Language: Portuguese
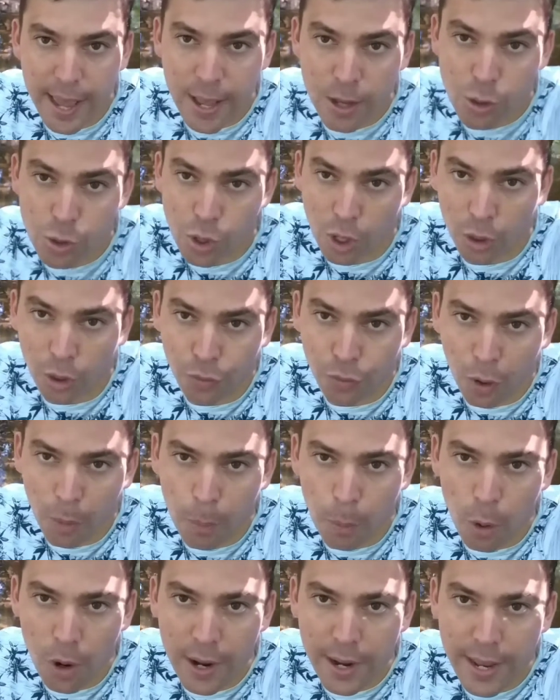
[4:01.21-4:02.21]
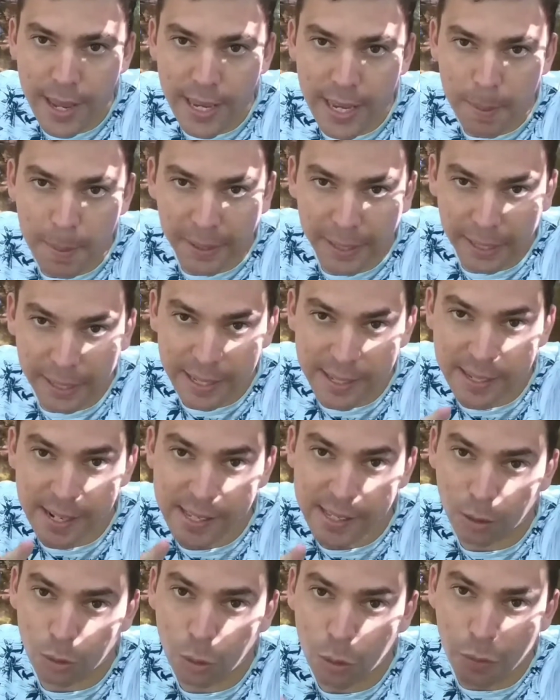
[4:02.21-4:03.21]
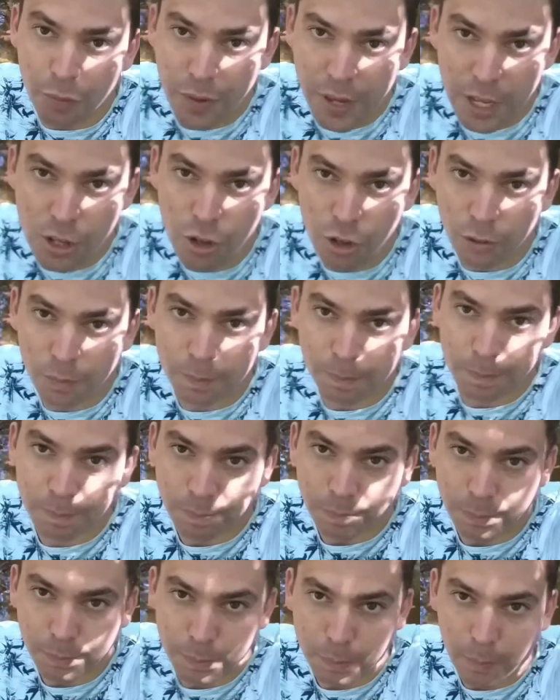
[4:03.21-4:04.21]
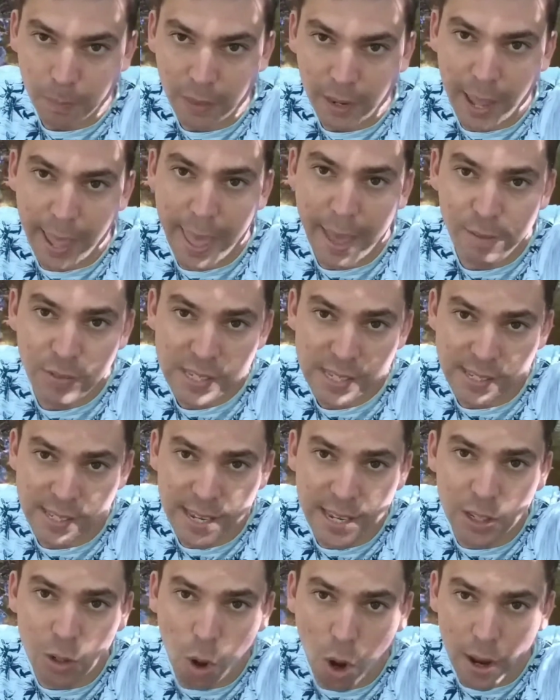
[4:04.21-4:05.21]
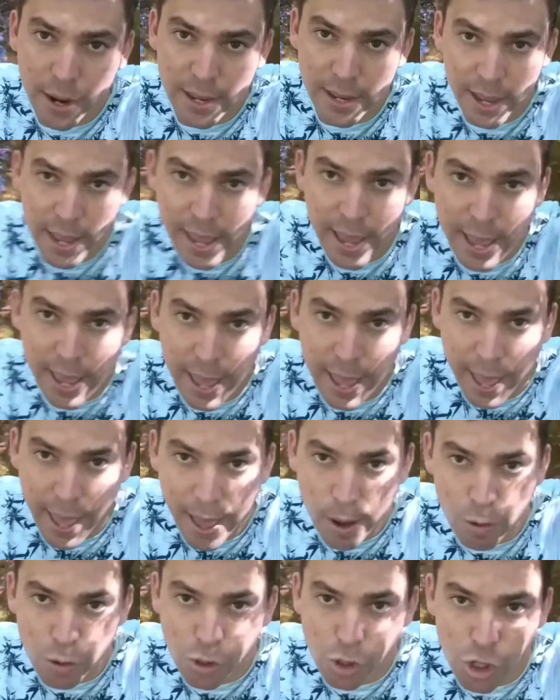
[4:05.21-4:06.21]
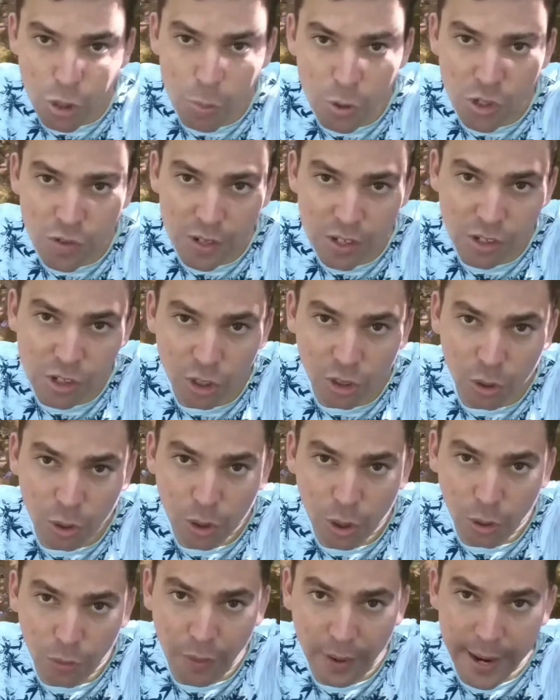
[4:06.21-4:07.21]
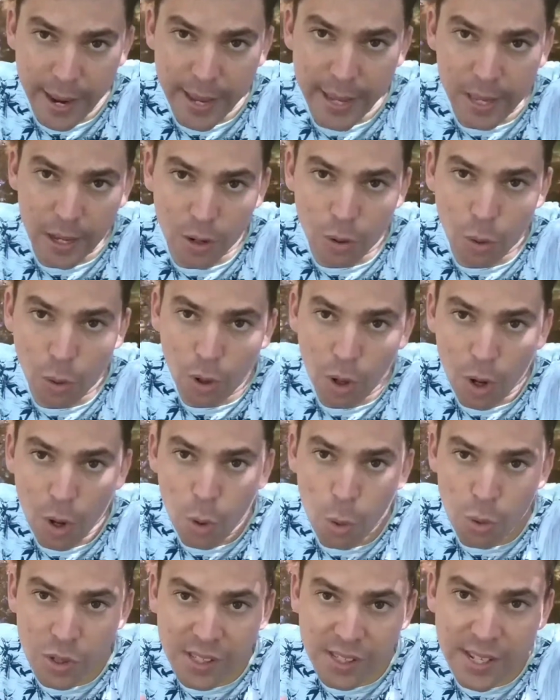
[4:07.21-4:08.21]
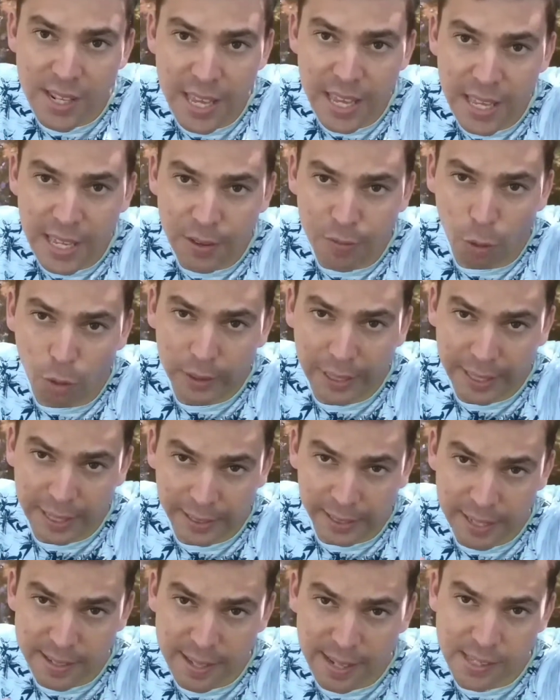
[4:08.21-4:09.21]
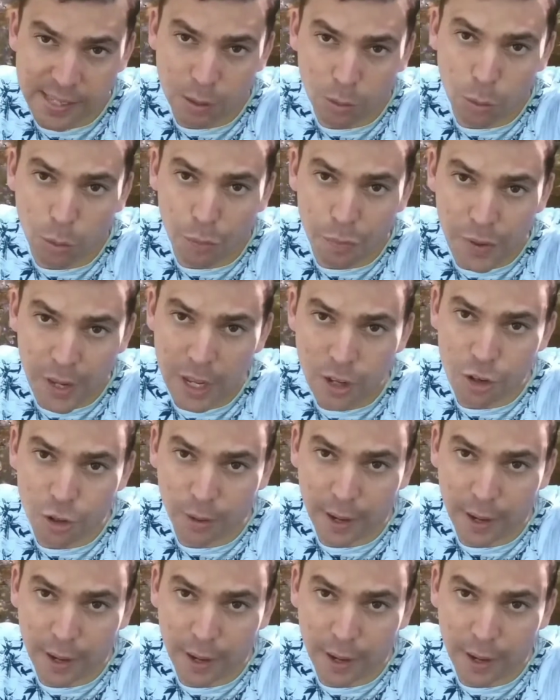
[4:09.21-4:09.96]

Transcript: Só não vou pôr link mas na descrição do vídeo. É, vocês ignorem. É, os últimos vídeos que eu, tô, que eu falei que eu os links vão estar tá na descrição do vídeo.